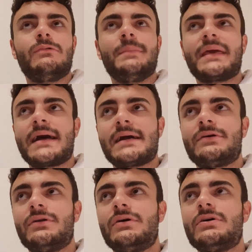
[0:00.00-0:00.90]
un
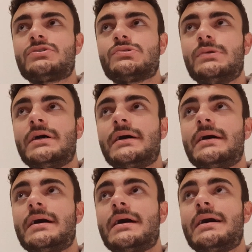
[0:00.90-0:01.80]
miracolo
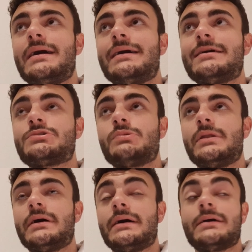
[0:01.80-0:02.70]
sul,
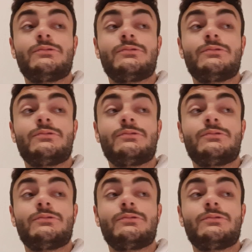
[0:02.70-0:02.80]
sul,